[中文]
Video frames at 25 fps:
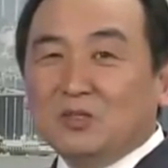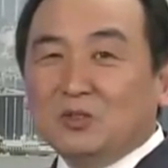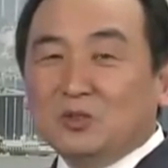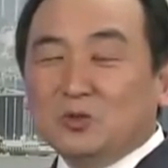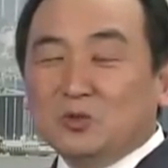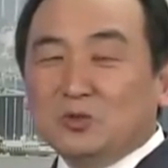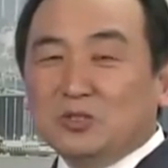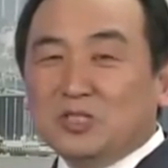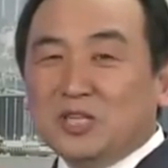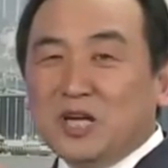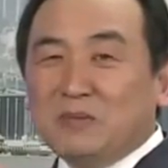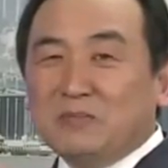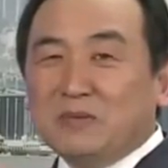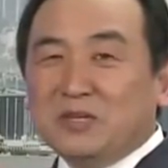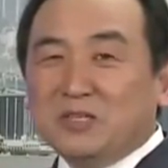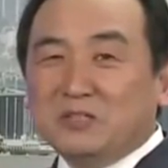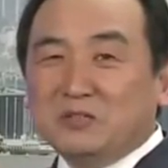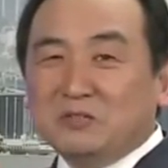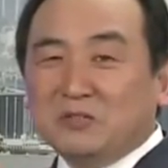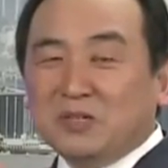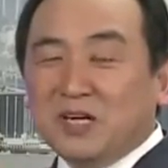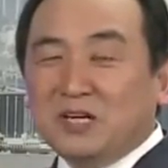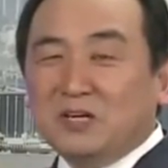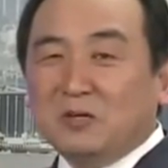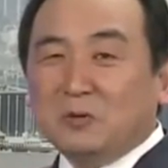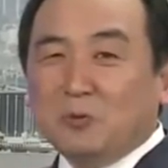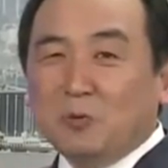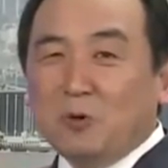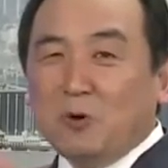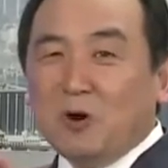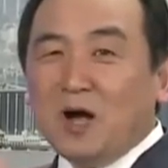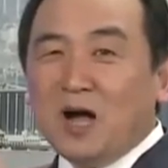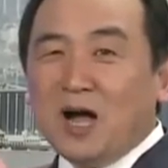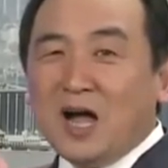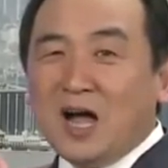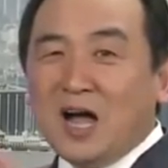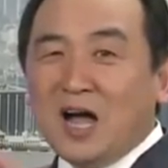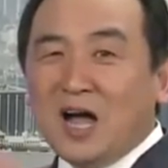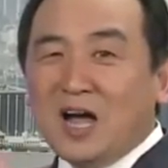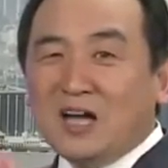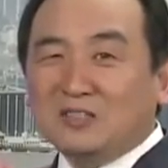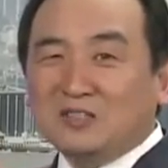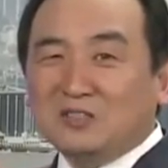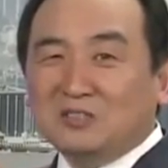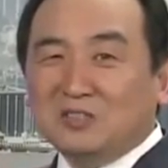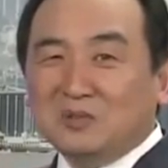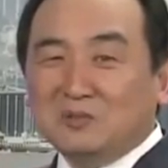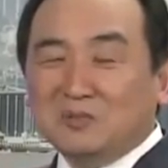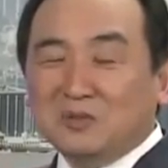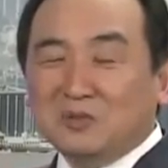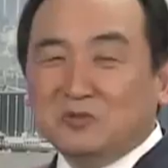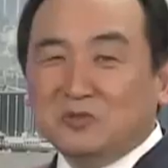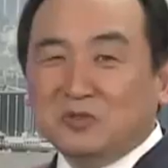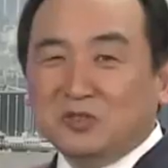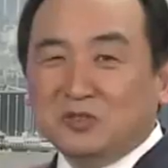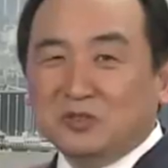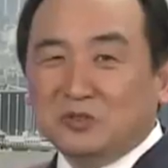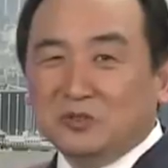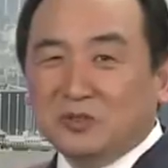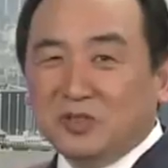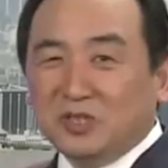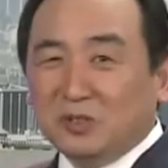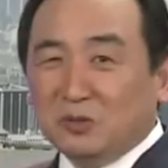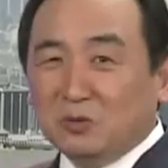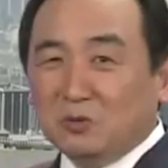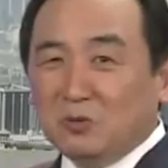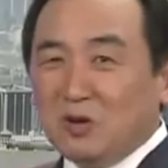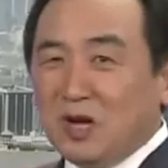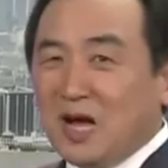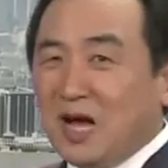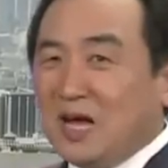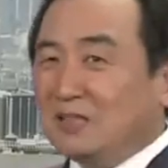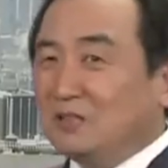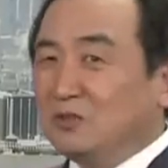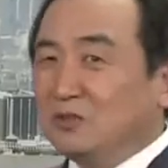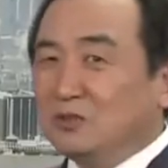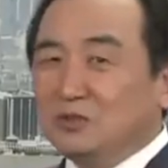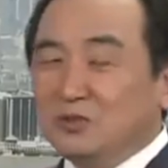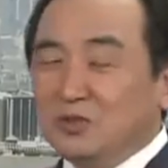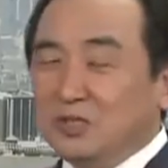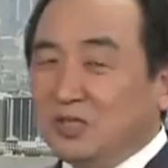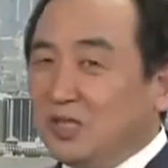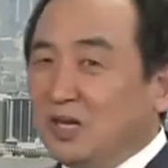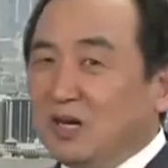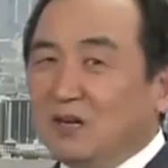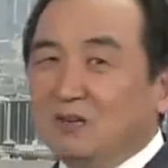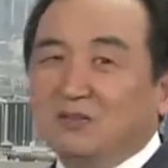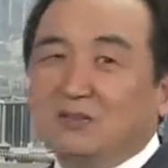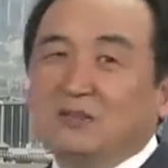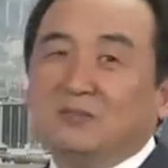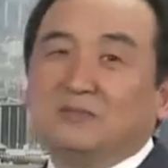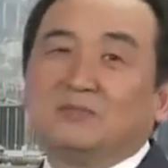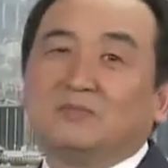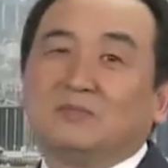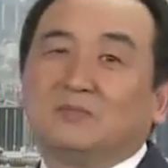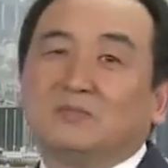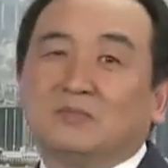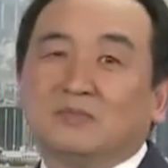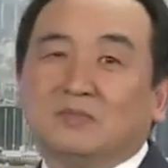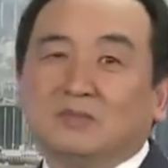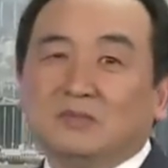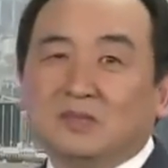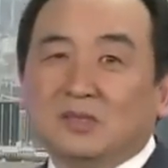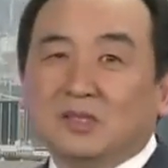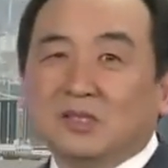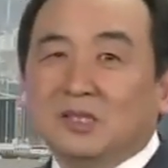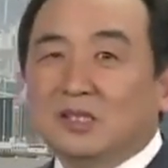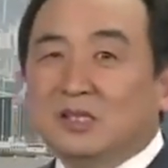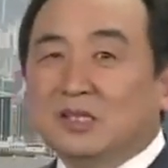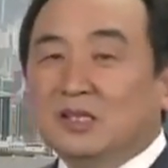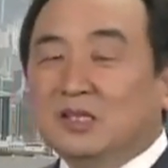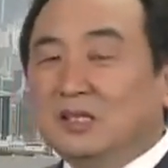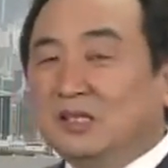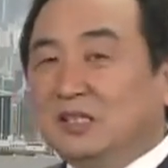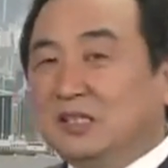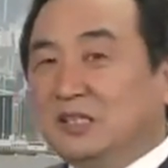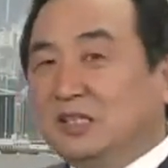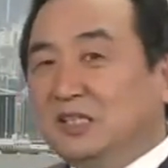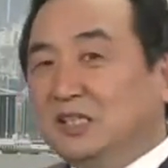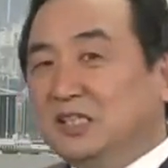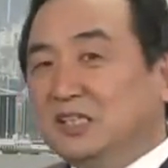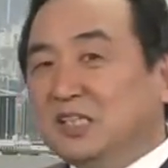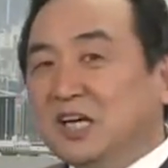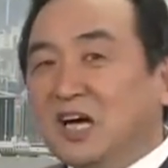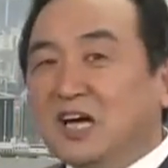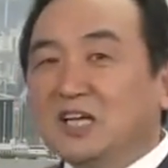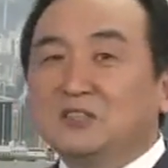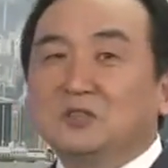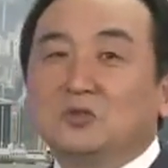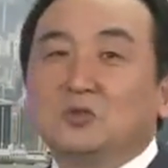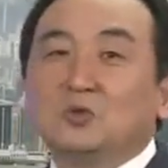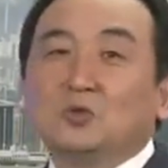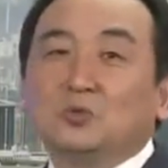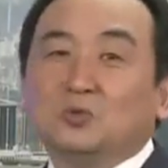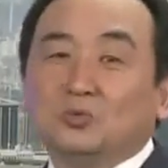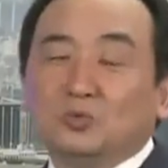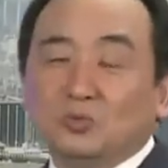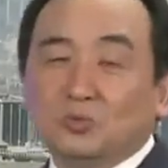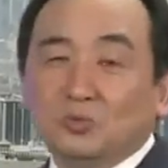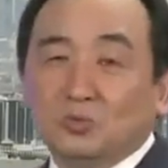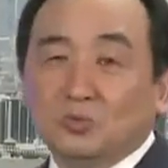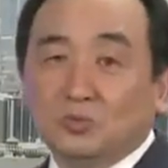从上面就开始哗，就这么粉碎的哗就碎掉了，一滩土。